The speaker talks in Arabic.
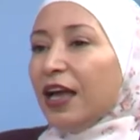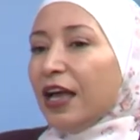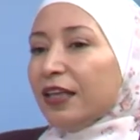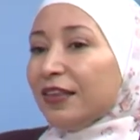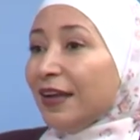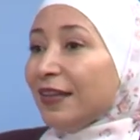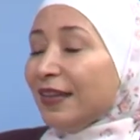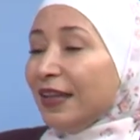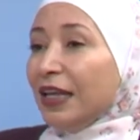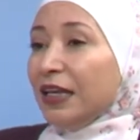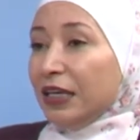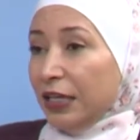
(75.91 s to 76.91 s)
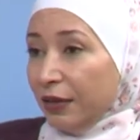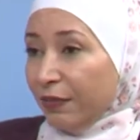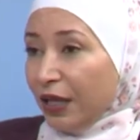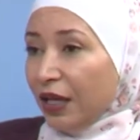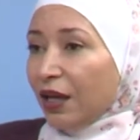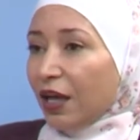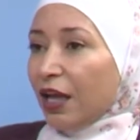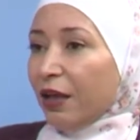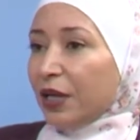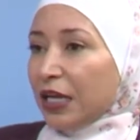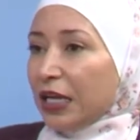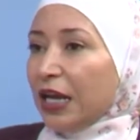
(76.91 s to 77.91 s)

آه تحصيل علمي آه، من يعني.